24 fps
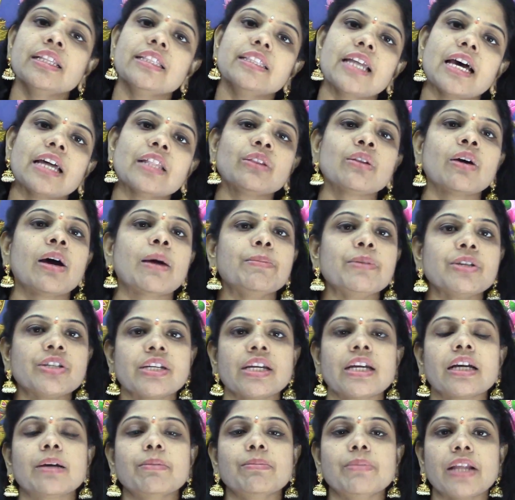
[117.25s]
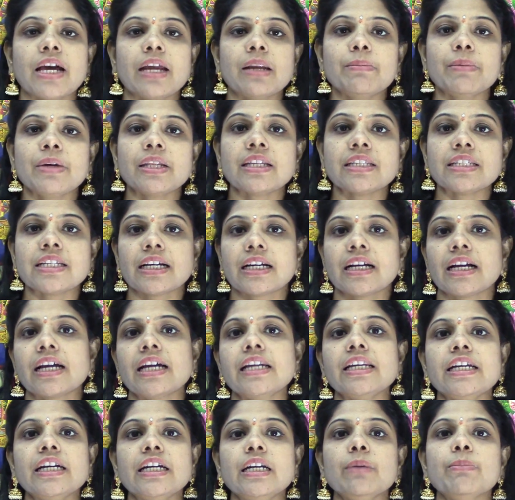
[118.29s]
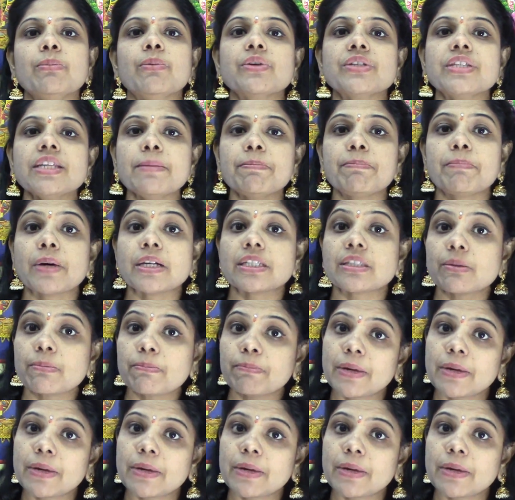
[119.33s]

దాంతో అభిషేకం దాని మీద చక్కగా నీళ్లు పోసి పసుపు